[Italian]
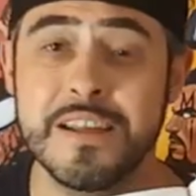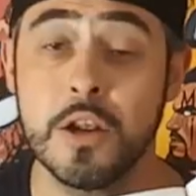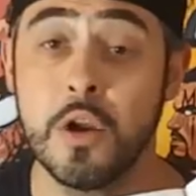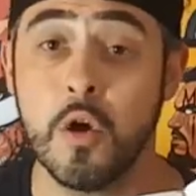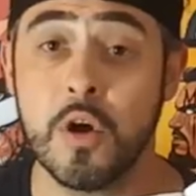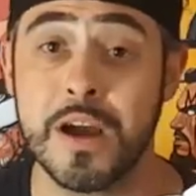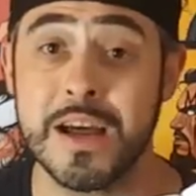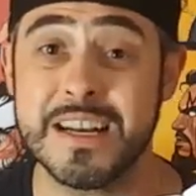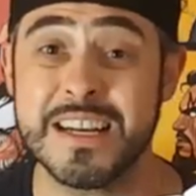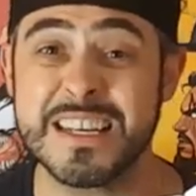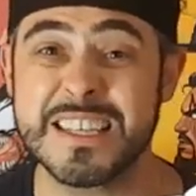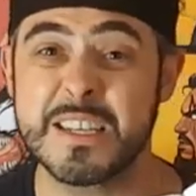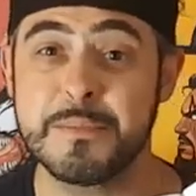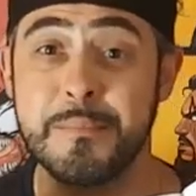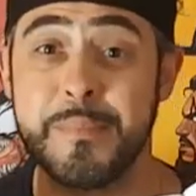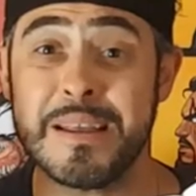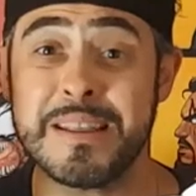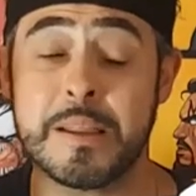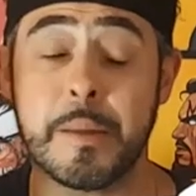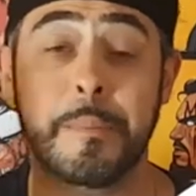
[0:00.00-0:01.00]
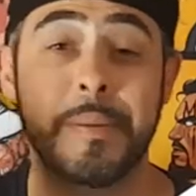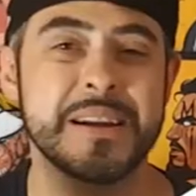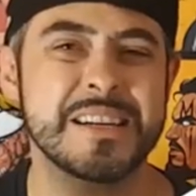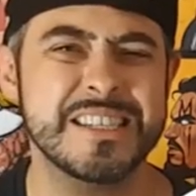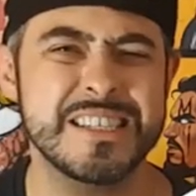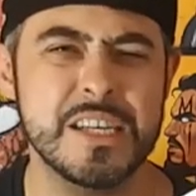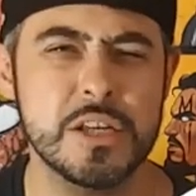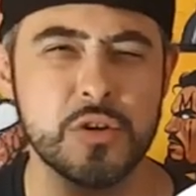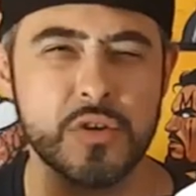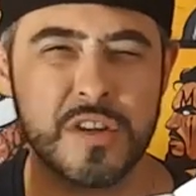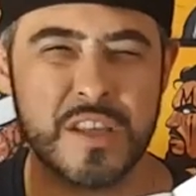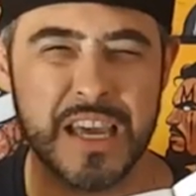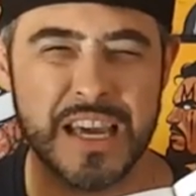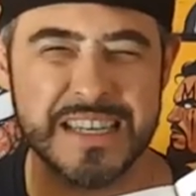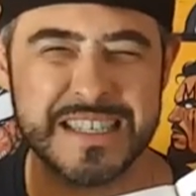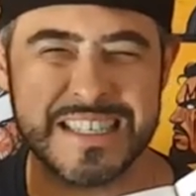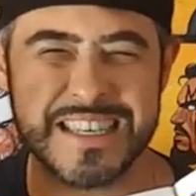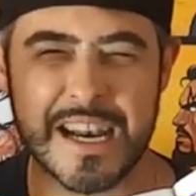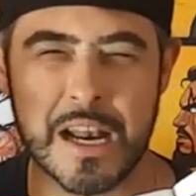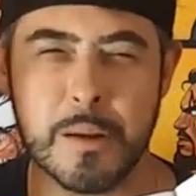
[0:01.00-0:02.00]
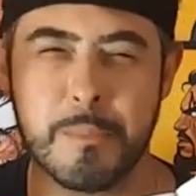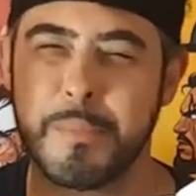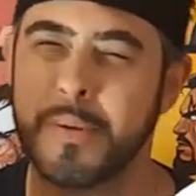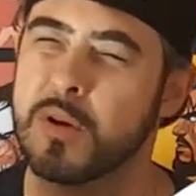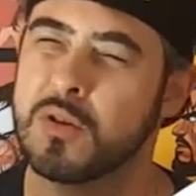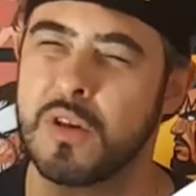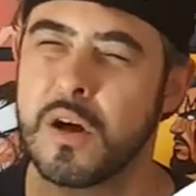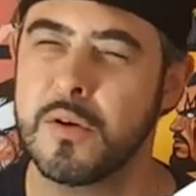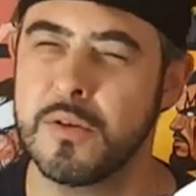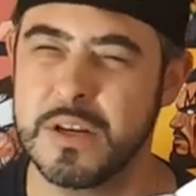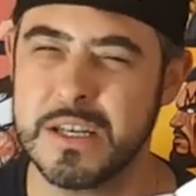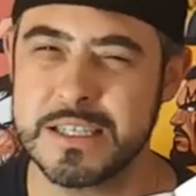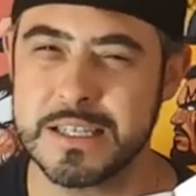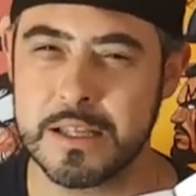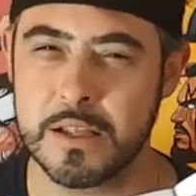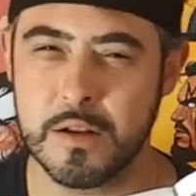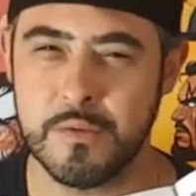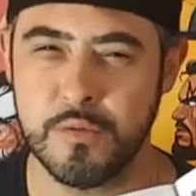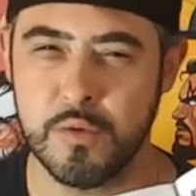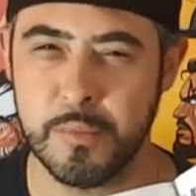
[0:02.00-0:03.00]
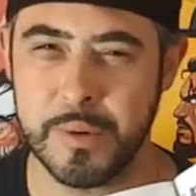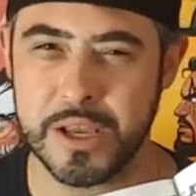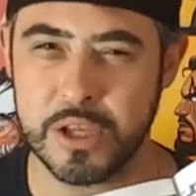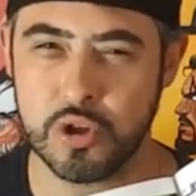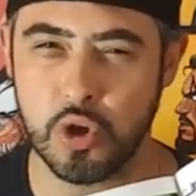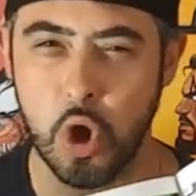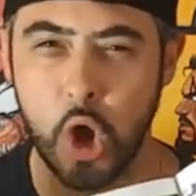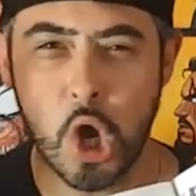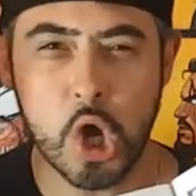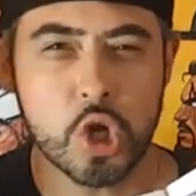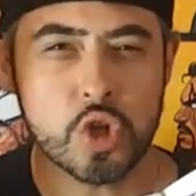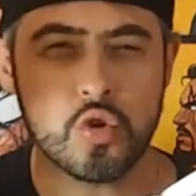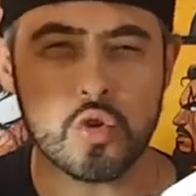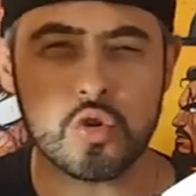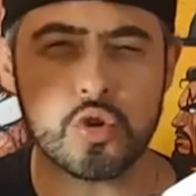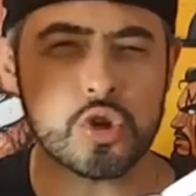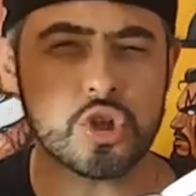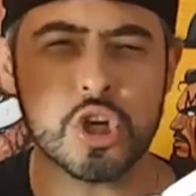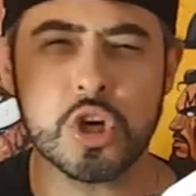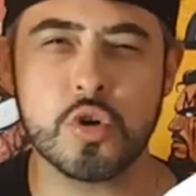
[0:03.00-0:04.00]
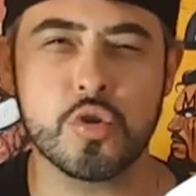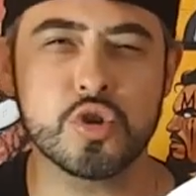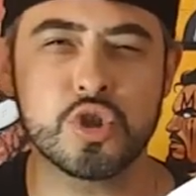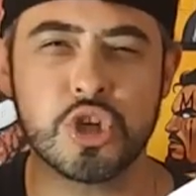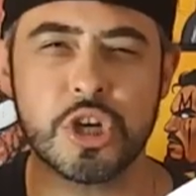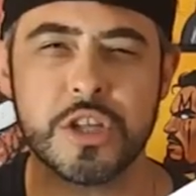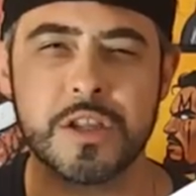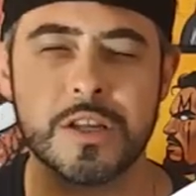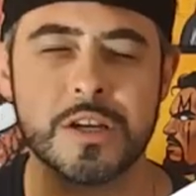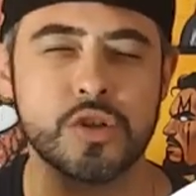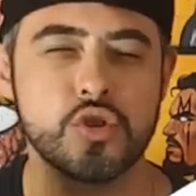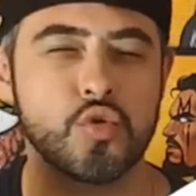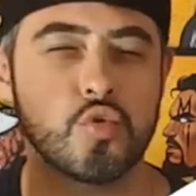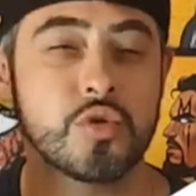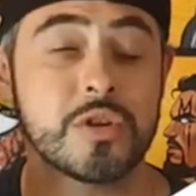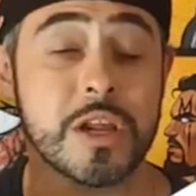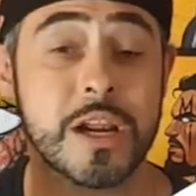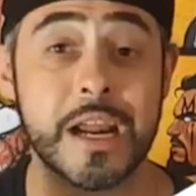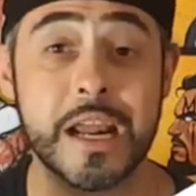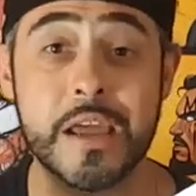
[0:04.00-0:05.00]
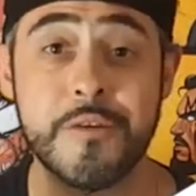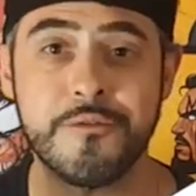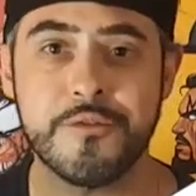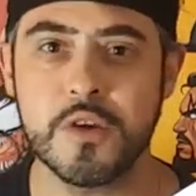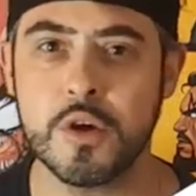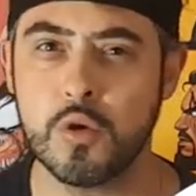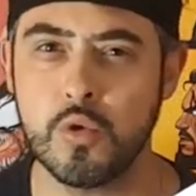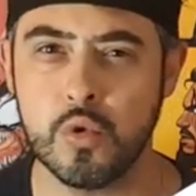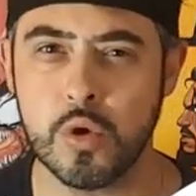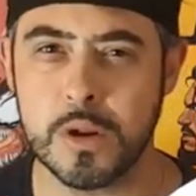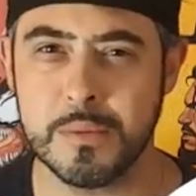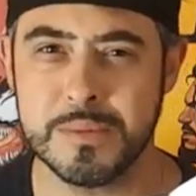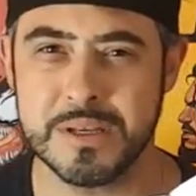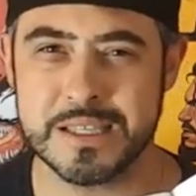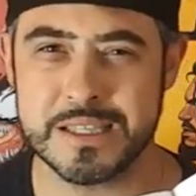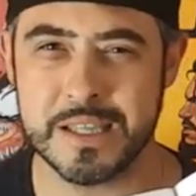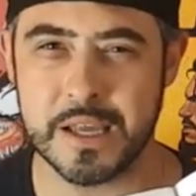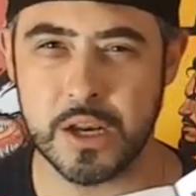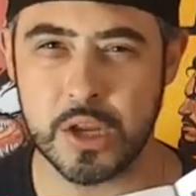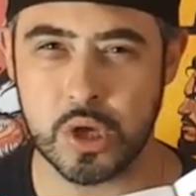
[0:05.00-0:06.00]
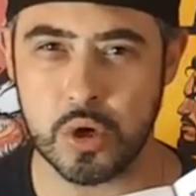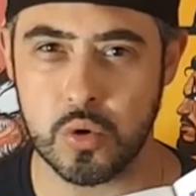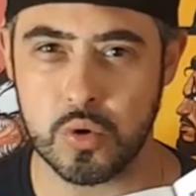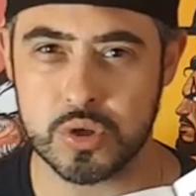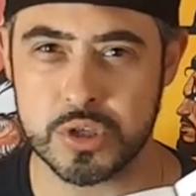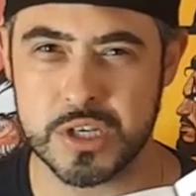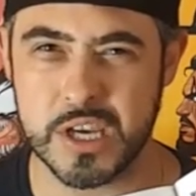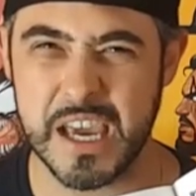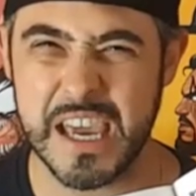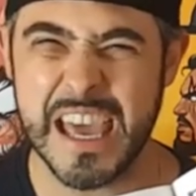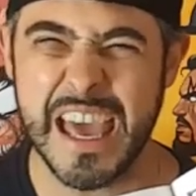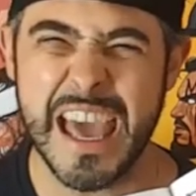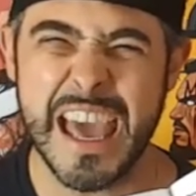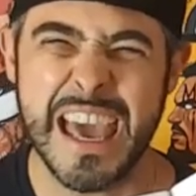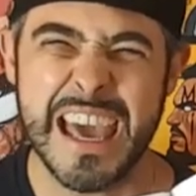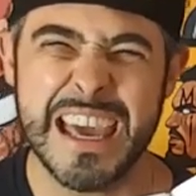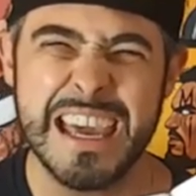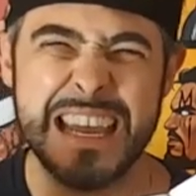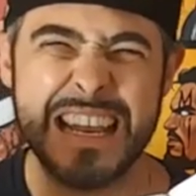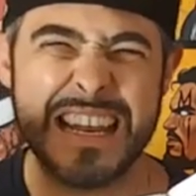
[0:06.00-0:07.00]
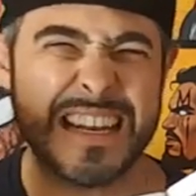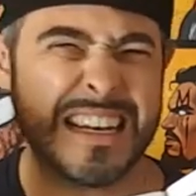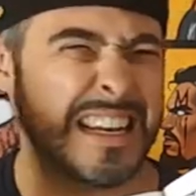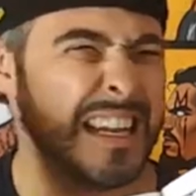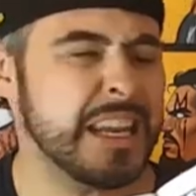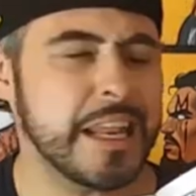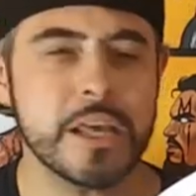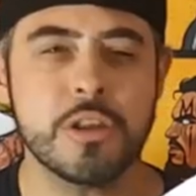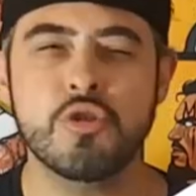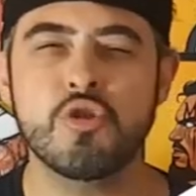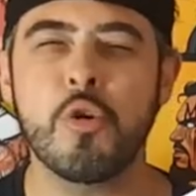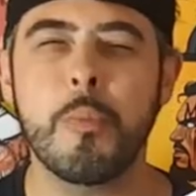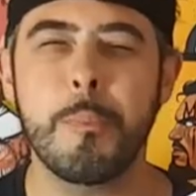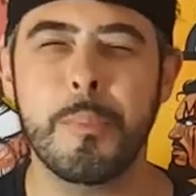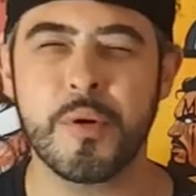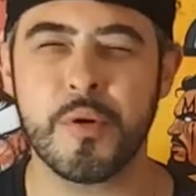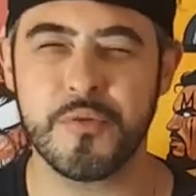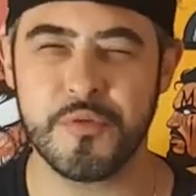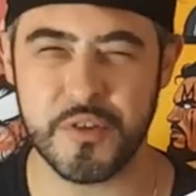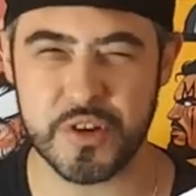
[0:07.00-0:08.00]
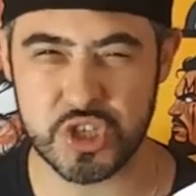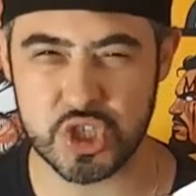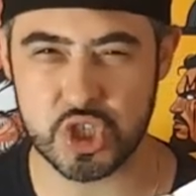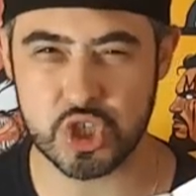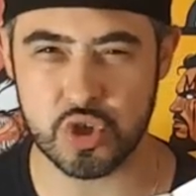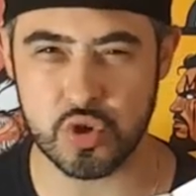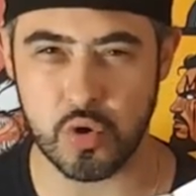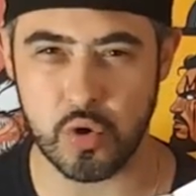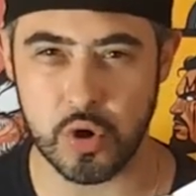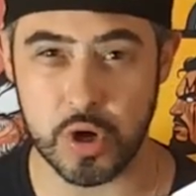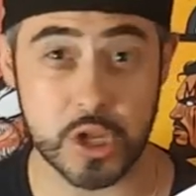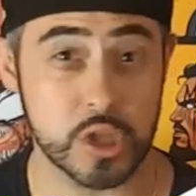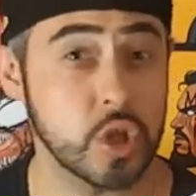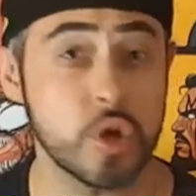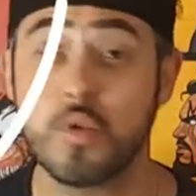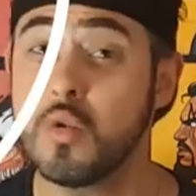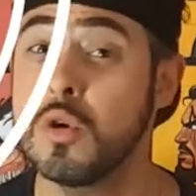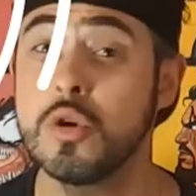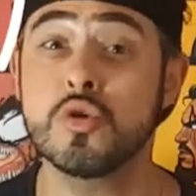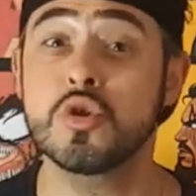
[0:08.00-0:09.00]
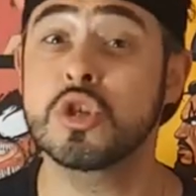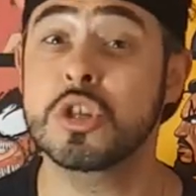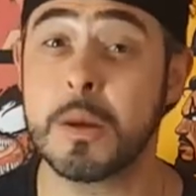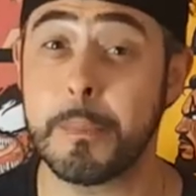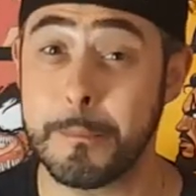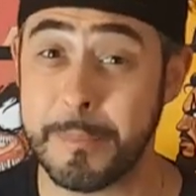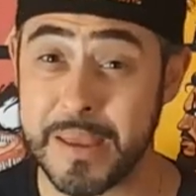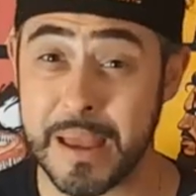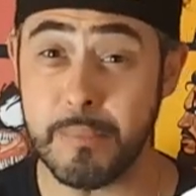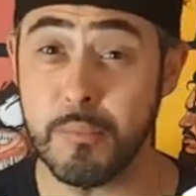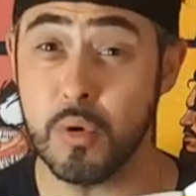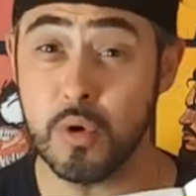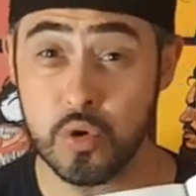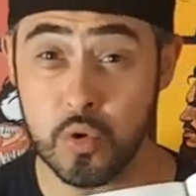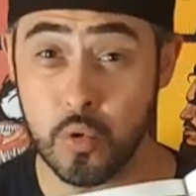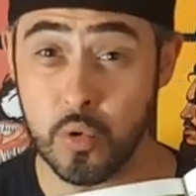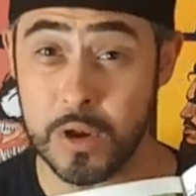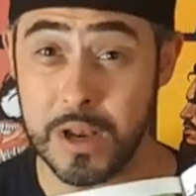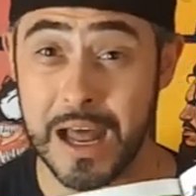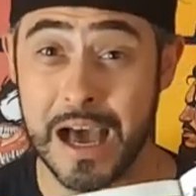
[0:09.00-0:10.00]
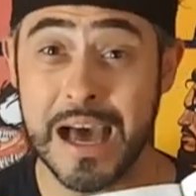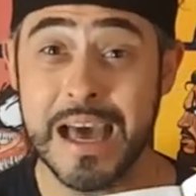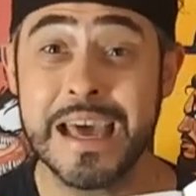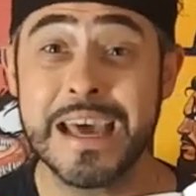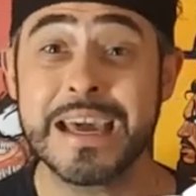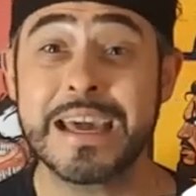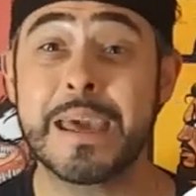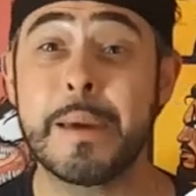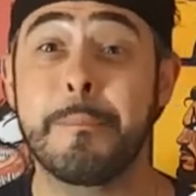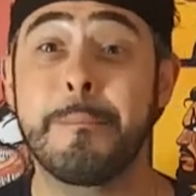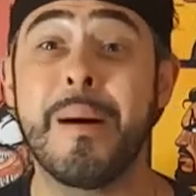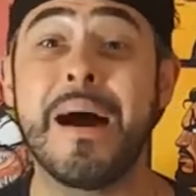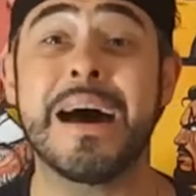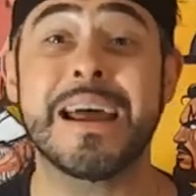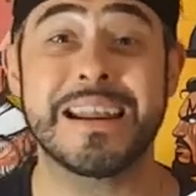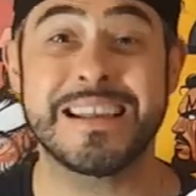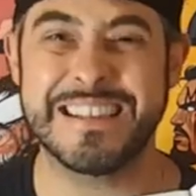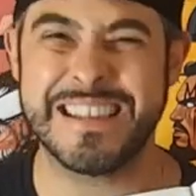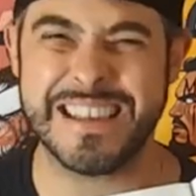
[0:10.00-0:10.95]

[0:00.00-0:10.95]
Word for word: Logan smette persino di essere il protagonista del fumetto. Tutto si concentra su tre figure misteriose. Il linetto professore, di cui non sappiamo nulla, che pare